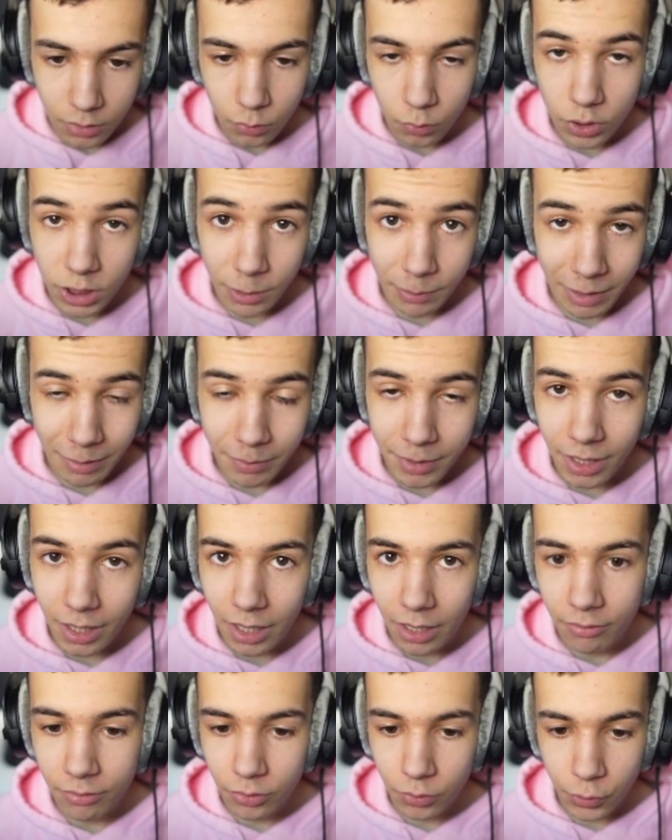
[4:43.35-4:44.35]
Donc je répète bien
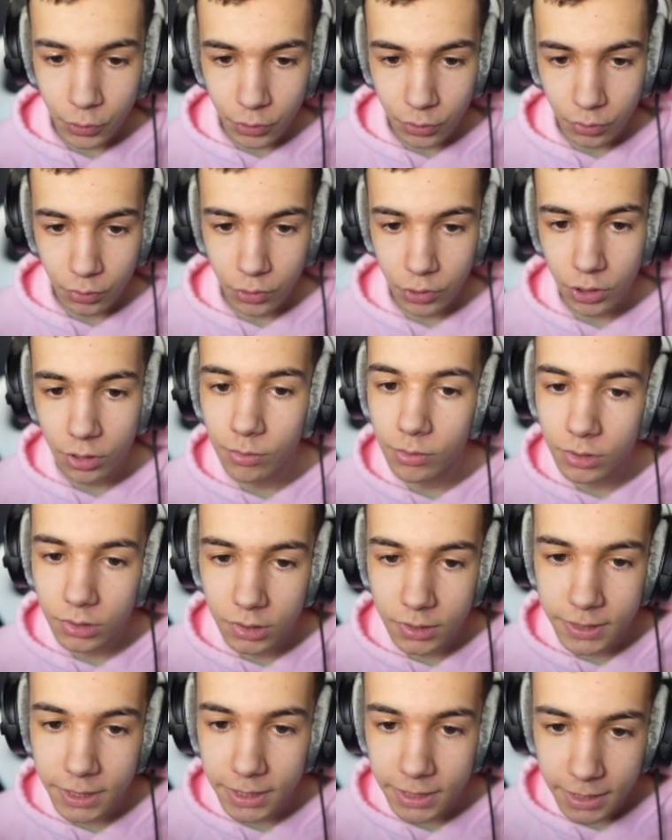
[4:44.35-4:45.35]
avant que je commence
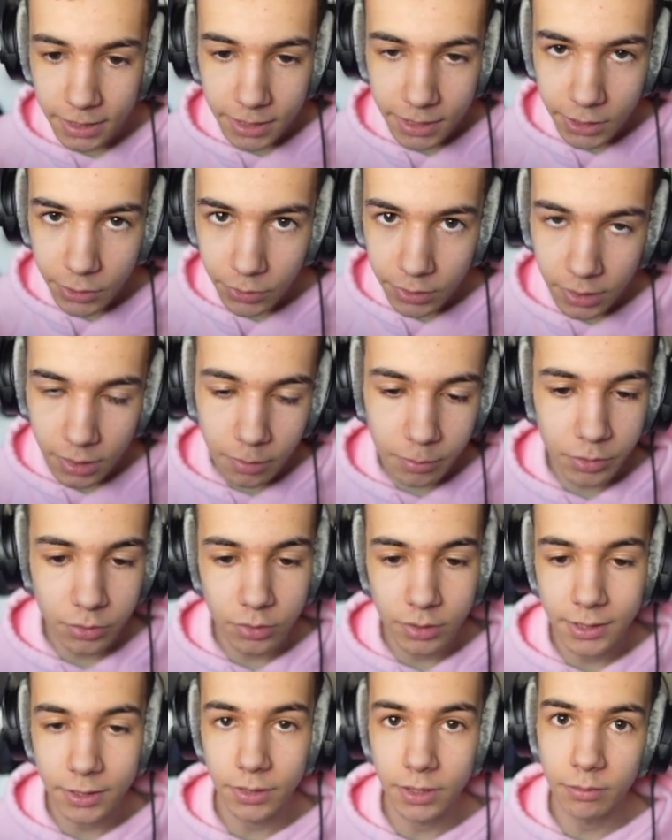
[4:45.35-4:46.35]
cette catégorie-là, parce
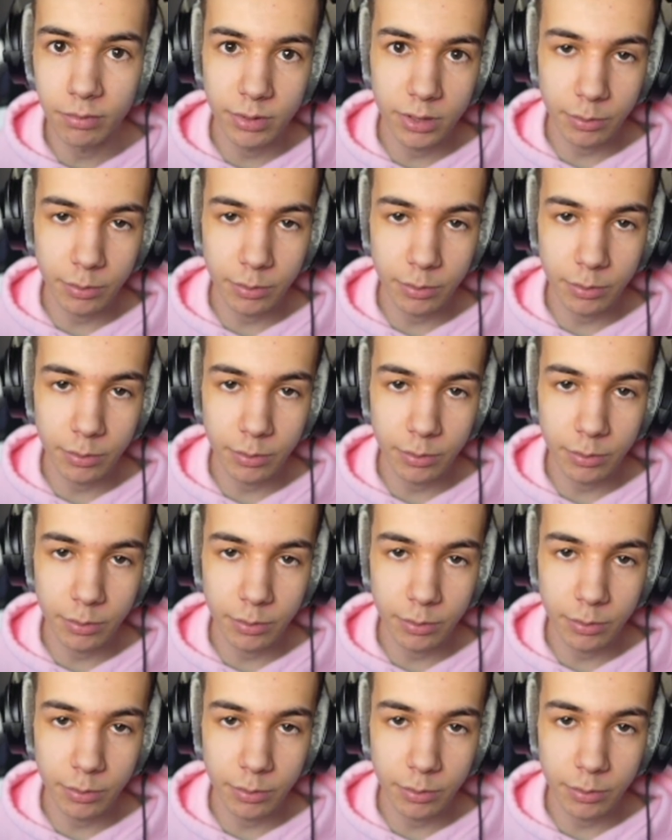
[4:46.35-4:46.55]
que c'est une des plus